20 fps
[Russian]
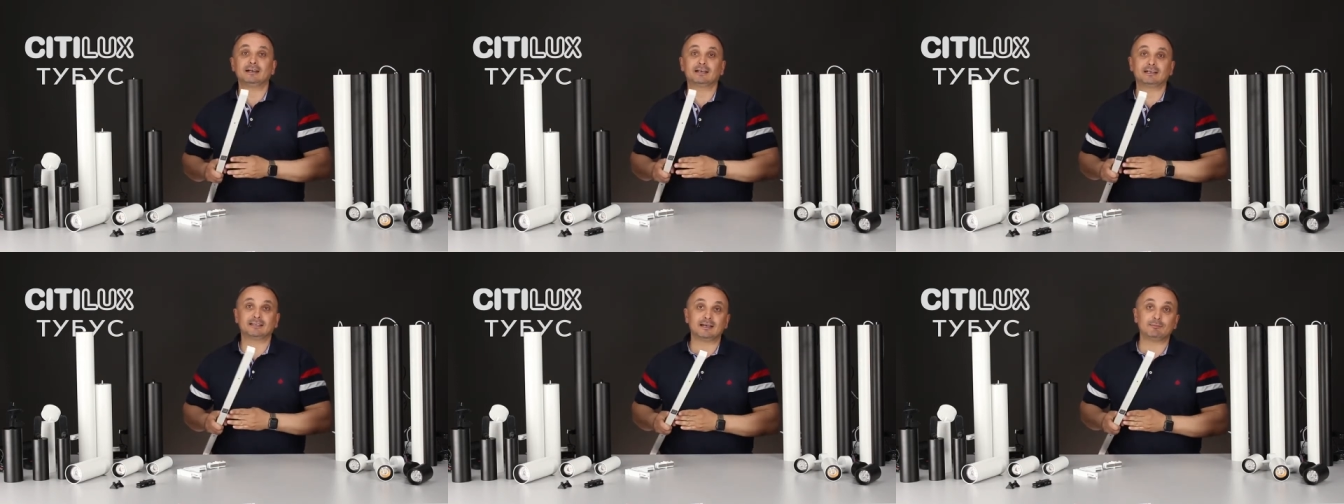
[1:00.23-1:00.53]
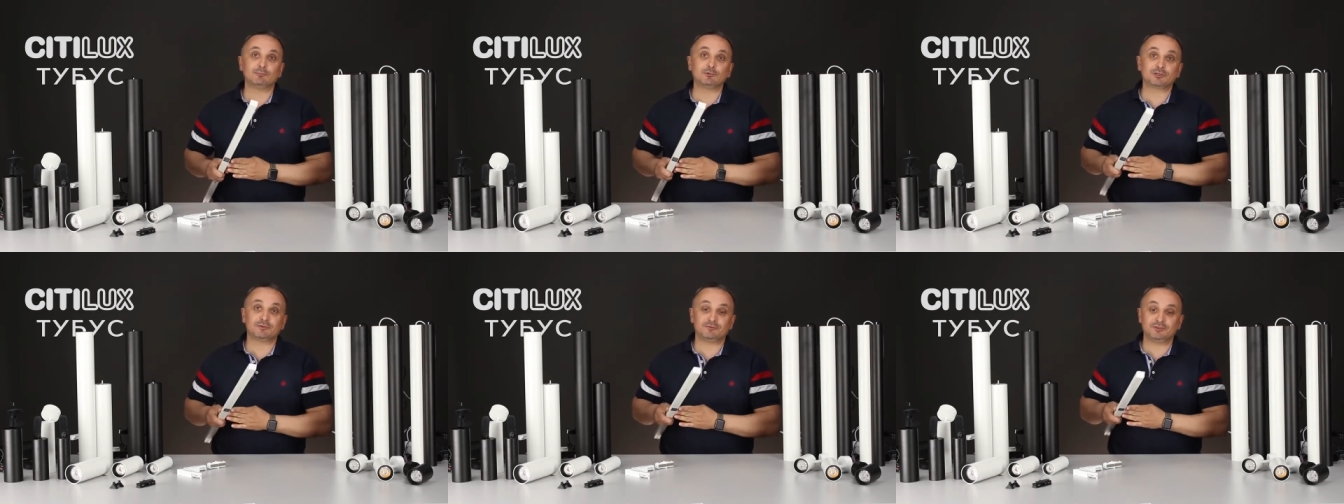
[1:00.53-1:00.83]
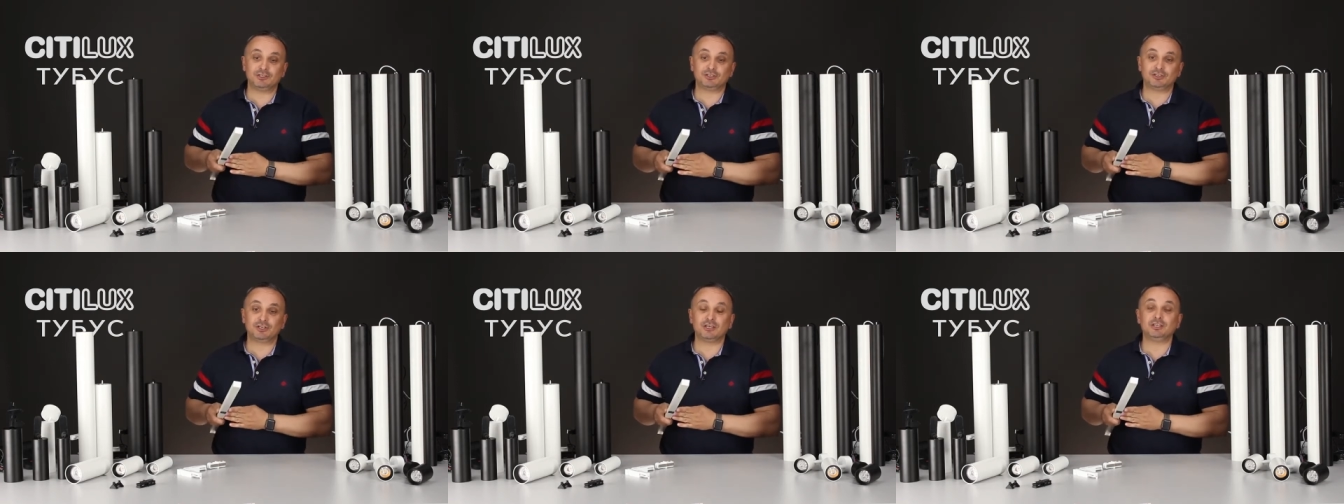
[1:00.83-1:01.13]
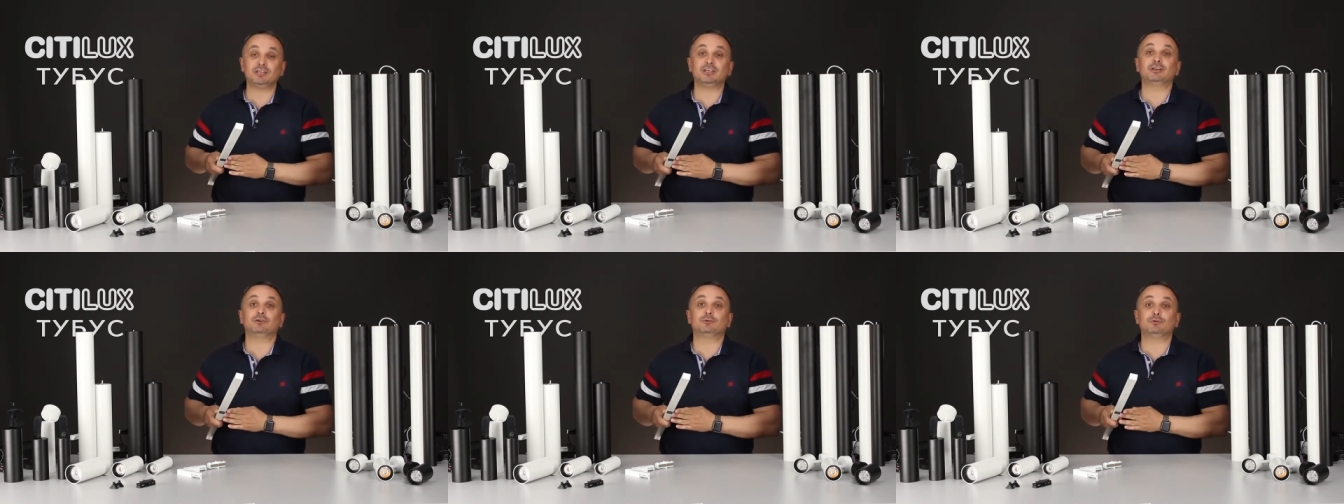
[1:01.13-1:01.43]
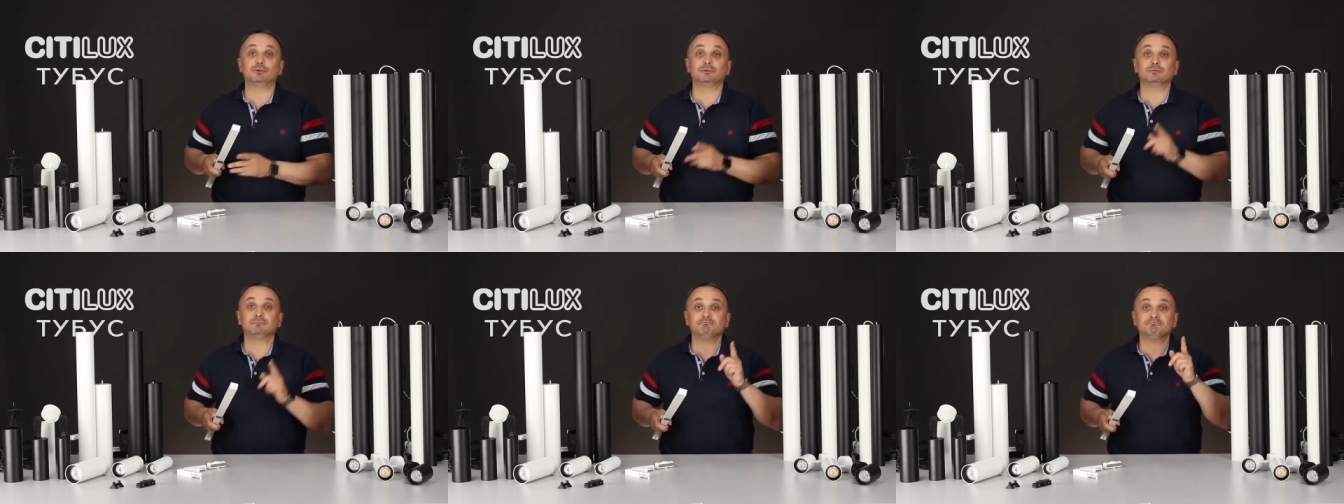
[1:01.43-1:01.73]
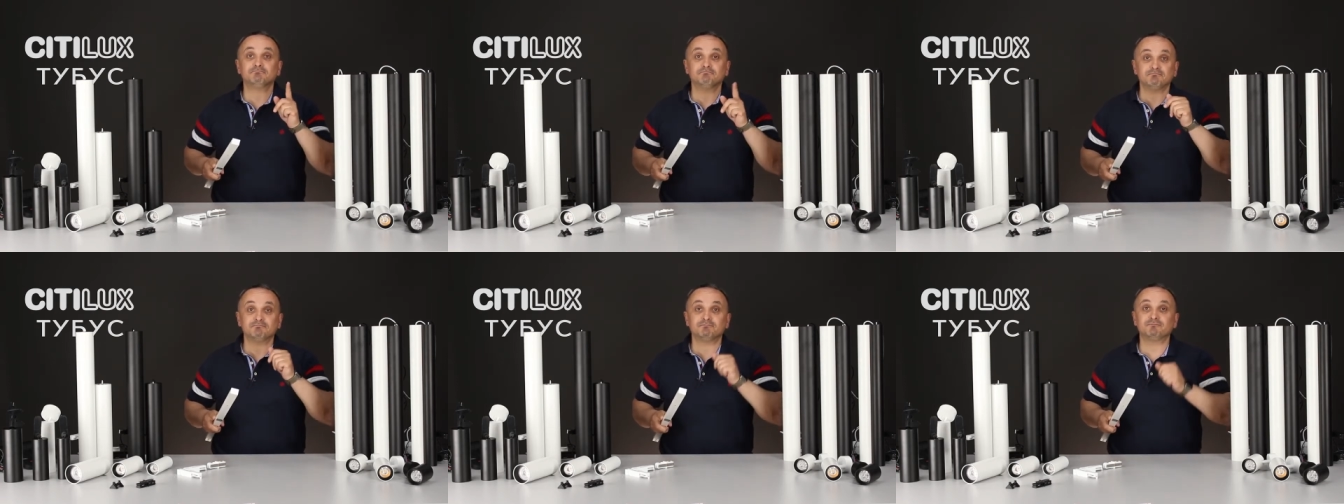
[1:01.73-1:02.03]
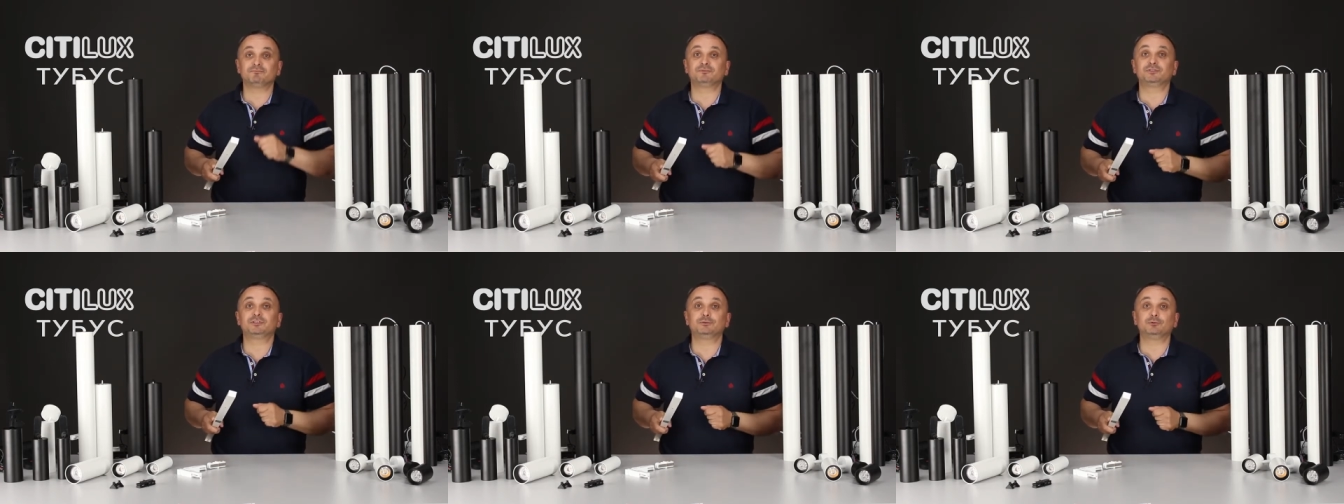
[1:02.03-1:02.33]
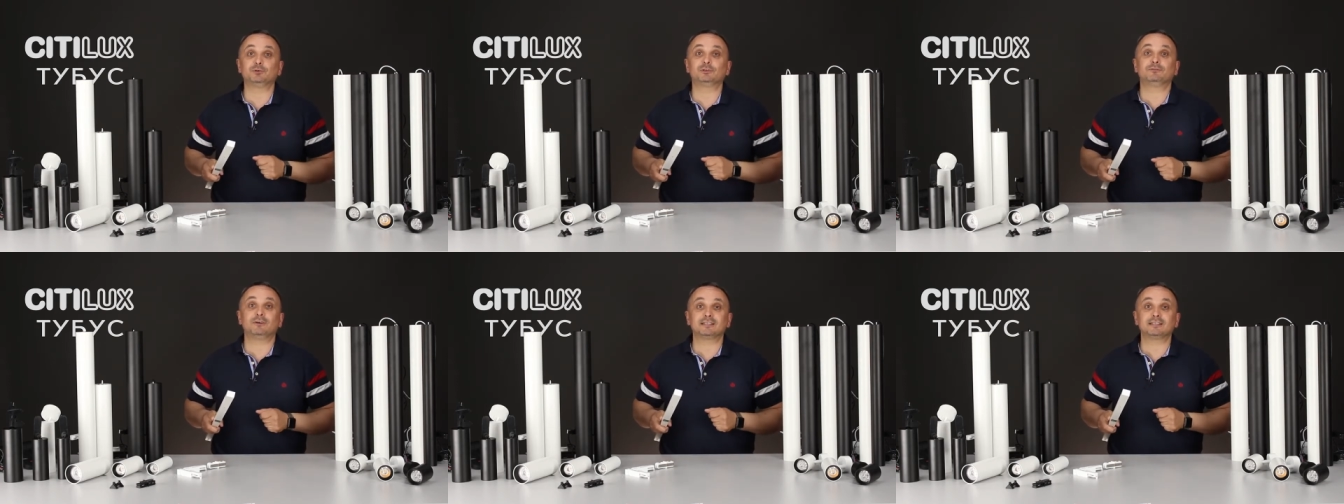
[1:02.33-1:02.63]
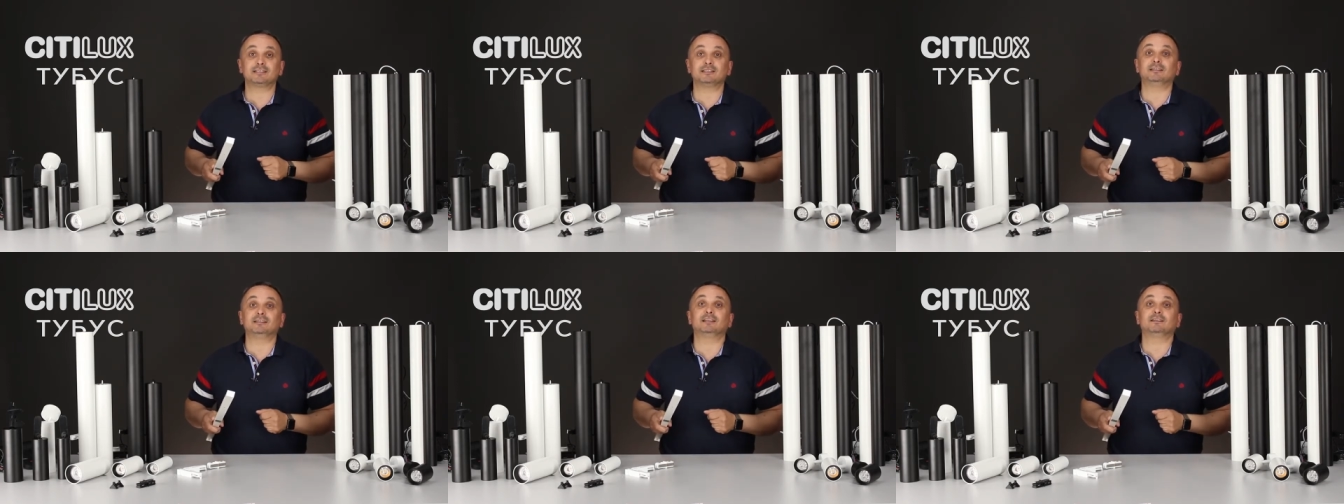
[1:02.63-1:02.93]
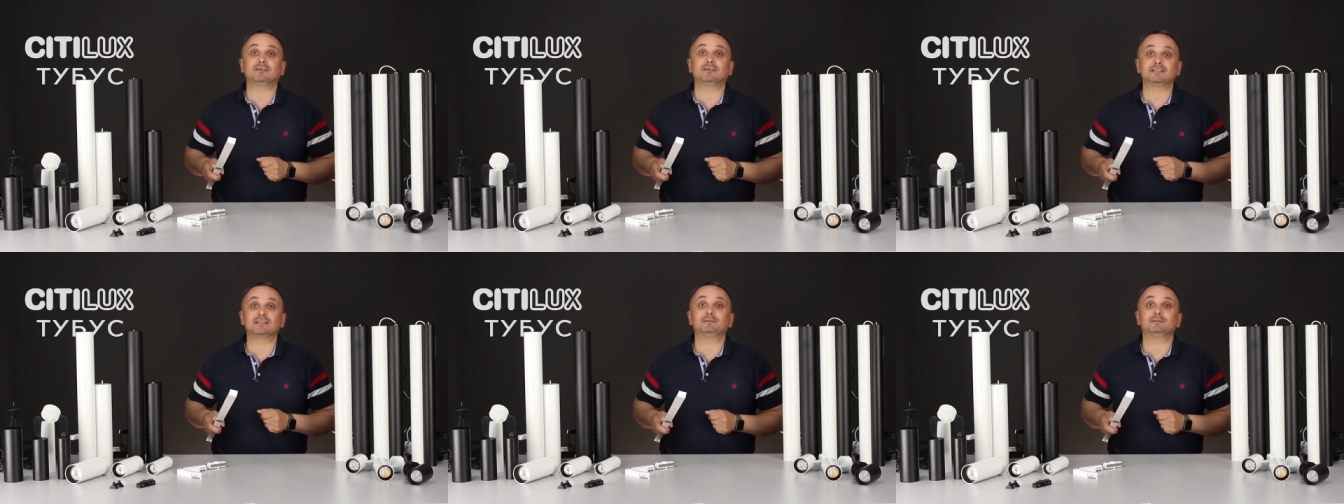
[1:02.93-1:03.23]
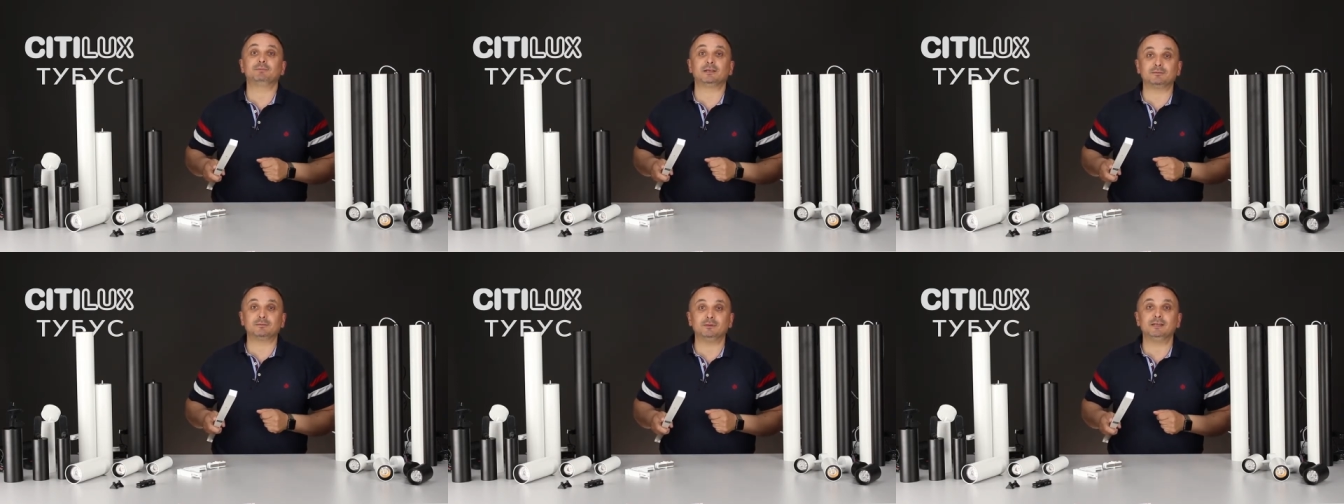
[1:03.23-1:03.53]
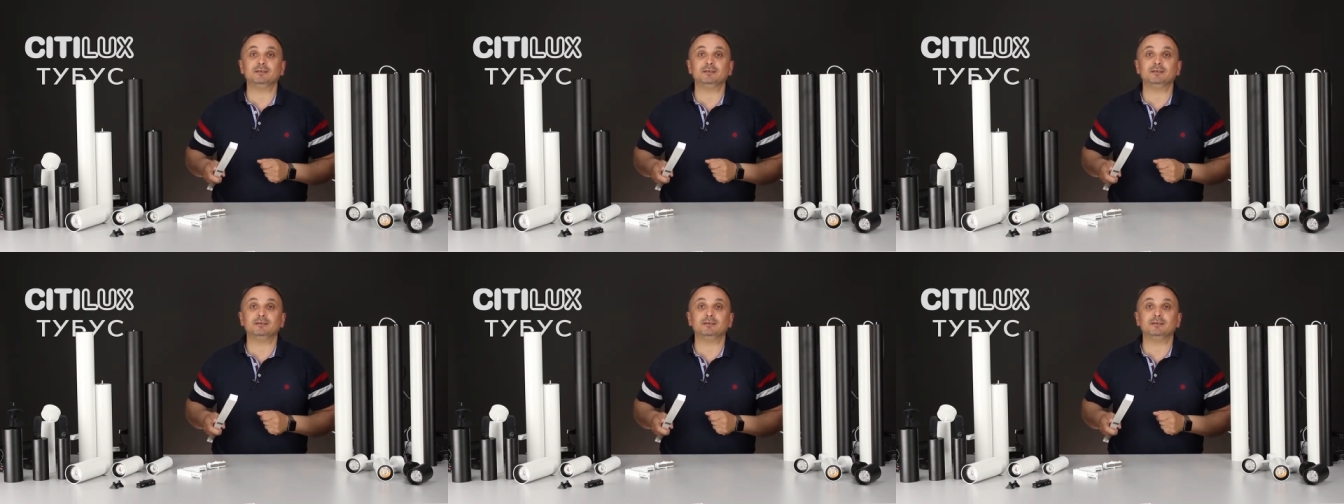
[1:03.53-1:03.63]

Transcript: К тому же в сечении он всего 20 на 25